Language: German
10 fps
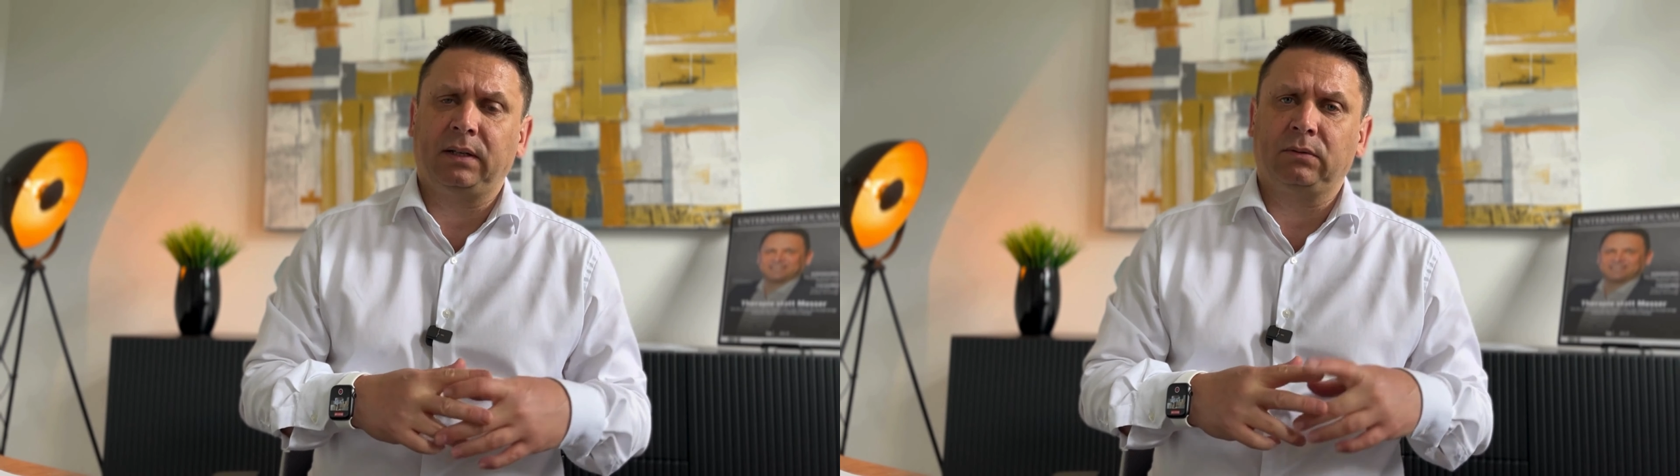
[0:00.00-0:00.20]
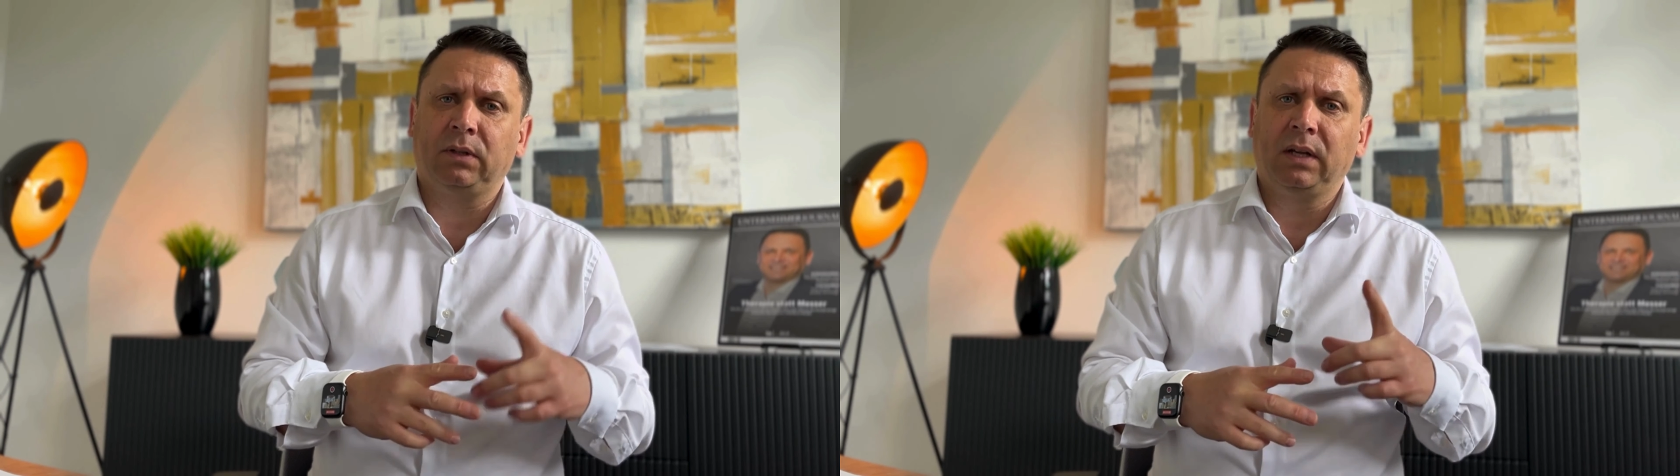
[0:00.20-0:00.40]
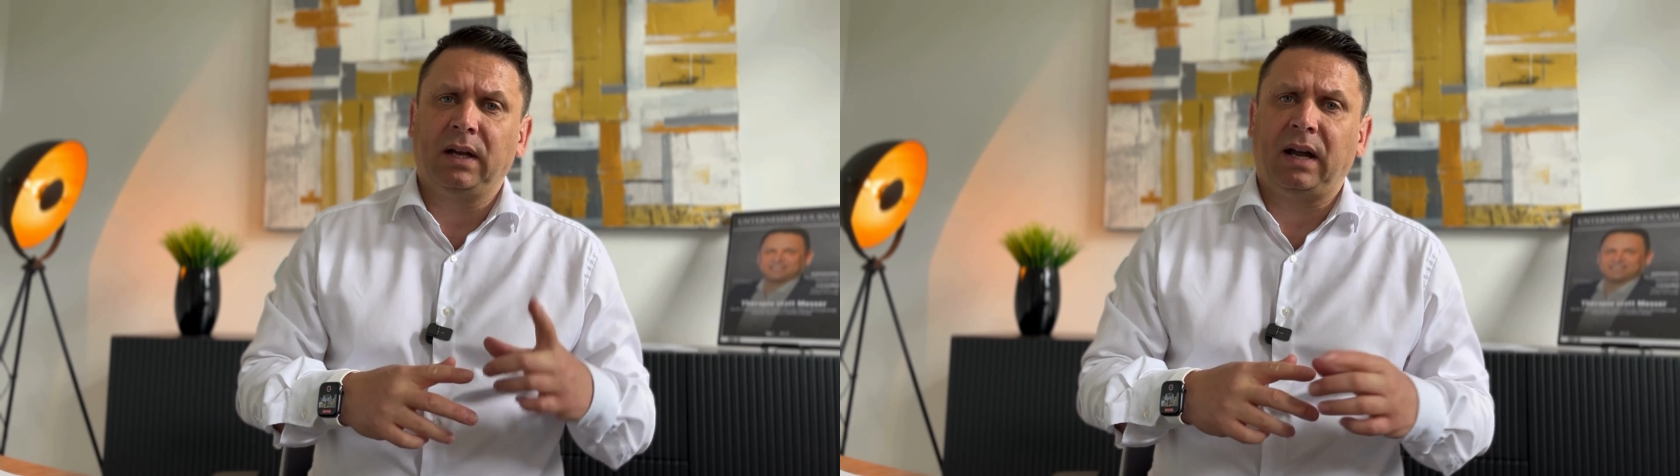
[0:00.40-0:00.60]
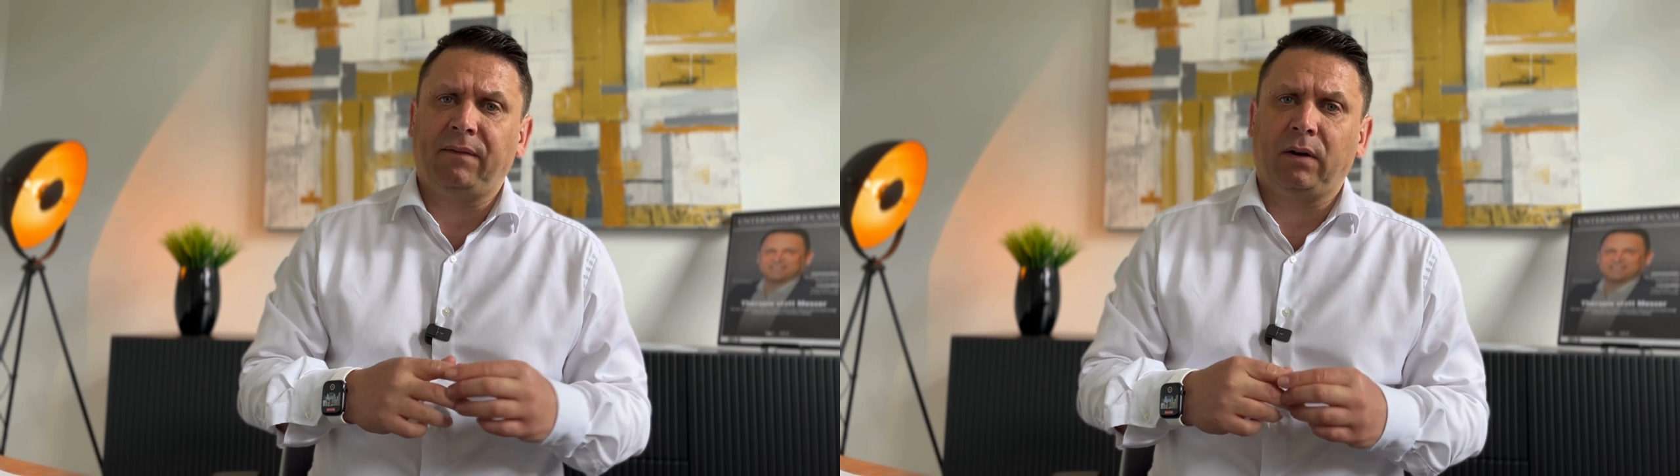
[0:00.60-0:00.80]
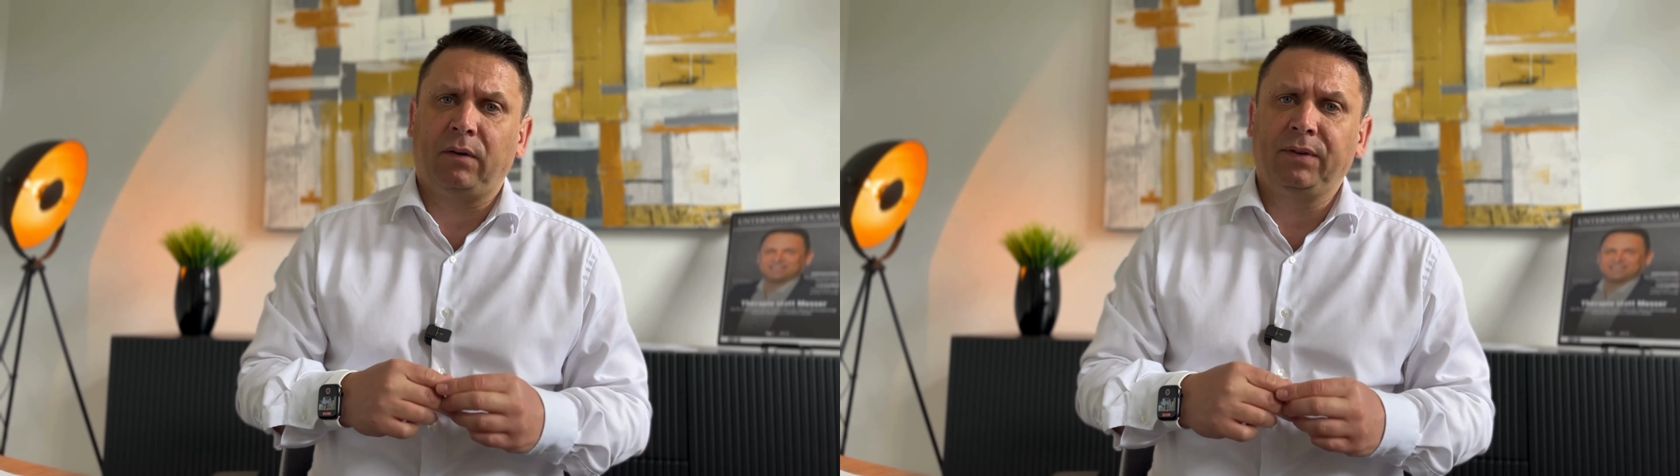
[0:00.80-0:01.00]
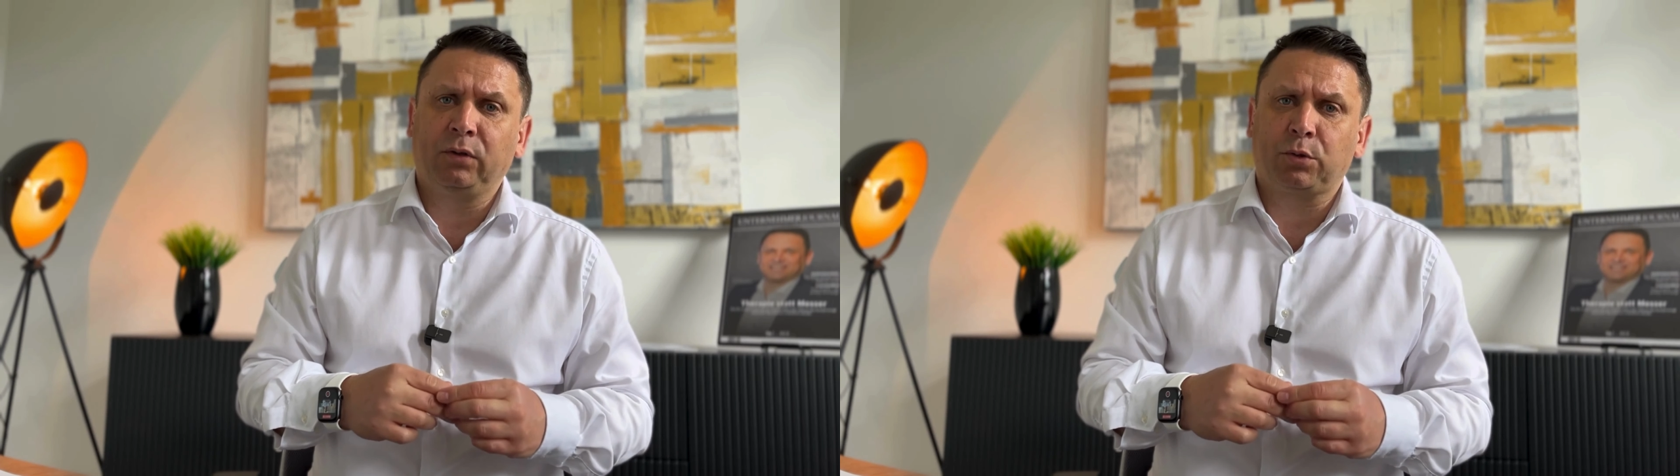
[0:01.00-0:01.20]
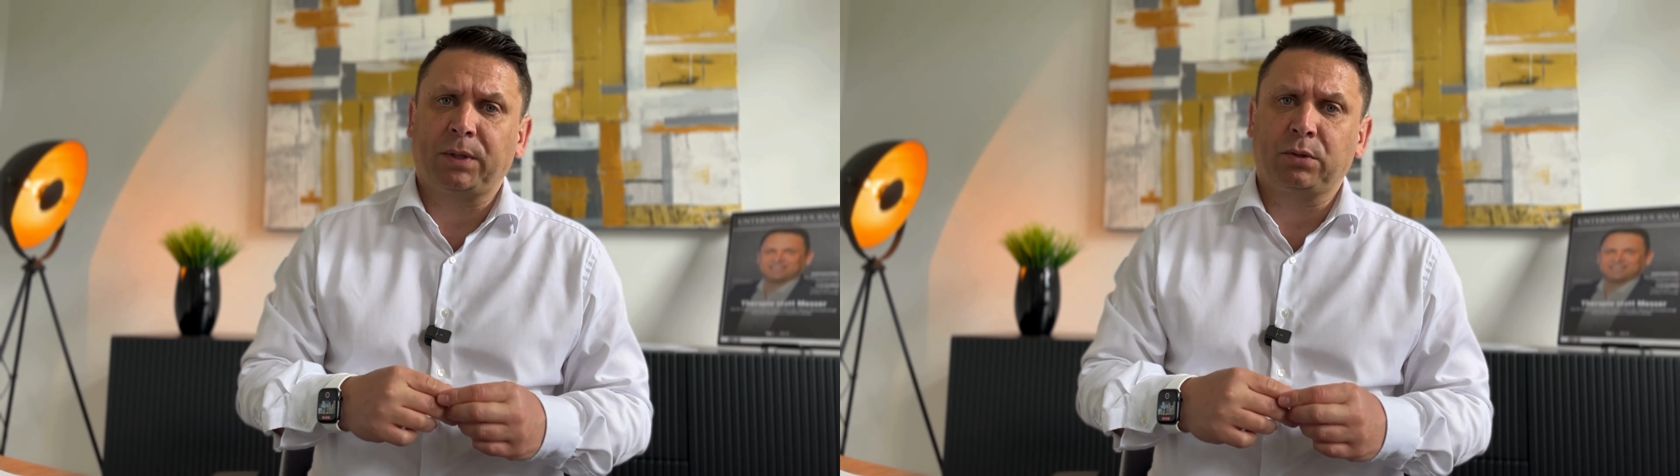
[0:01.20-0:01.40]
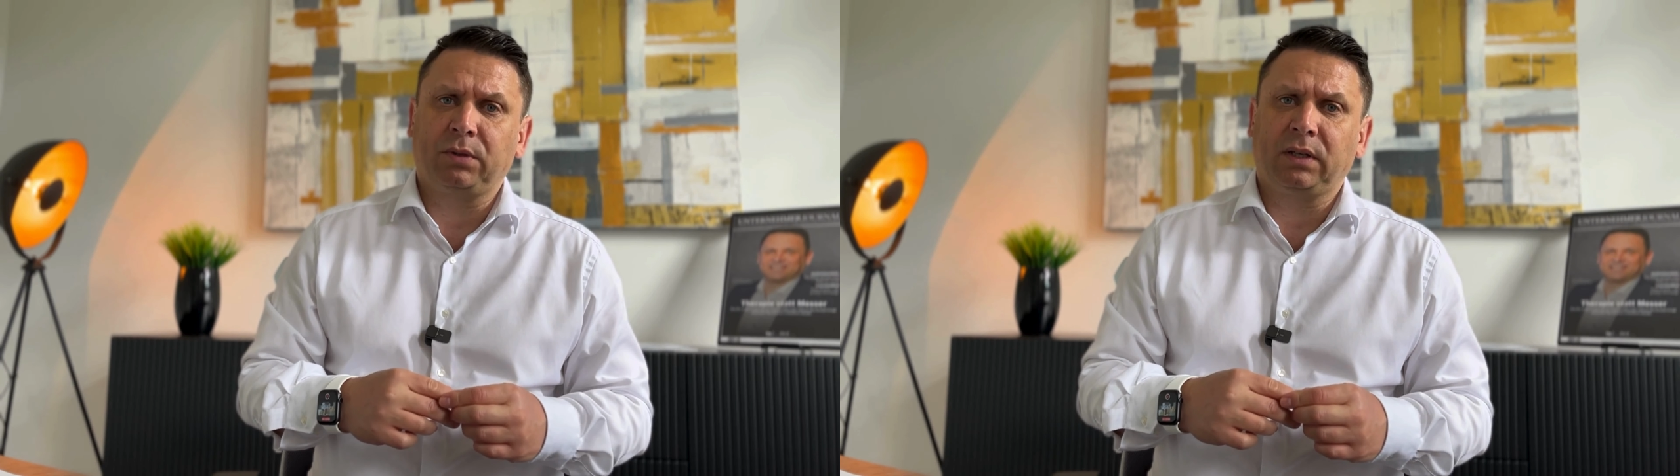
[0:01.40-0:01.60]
Also einfach auf Videosprechstunde